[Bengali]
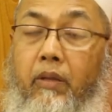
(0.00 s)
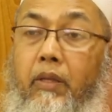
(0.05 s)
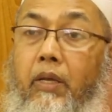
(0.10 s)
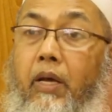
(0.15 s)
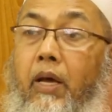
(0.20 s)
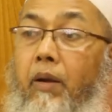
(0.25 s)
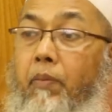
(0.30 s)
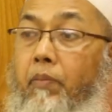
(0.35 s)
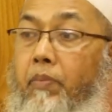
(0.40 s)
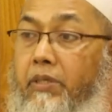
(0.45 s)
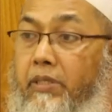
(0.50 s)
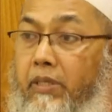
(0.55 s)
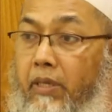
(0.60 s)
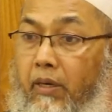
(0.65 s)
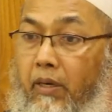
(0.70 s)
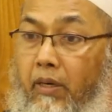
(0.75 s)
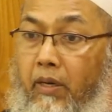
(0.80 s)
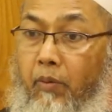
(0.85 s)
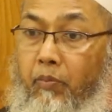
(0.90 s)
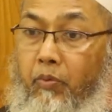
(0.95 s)
তার
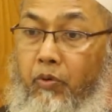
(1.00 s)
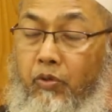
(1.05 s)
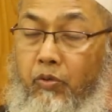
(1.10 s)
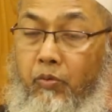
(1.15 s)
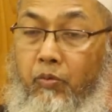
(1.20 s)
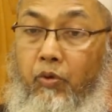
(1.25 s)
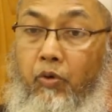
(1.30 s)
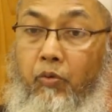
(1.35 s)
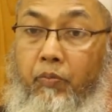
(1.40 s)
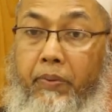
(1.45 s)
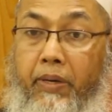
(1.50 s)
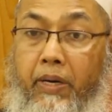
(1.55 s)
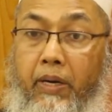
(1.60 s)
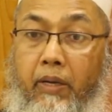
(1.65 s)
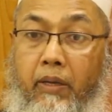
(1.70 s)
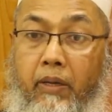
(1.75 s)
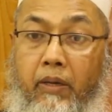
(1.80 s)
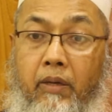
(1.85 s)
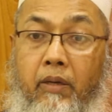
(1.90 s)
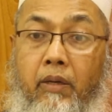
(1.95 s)
বিছানার কাপড় চোপড়ও পারলে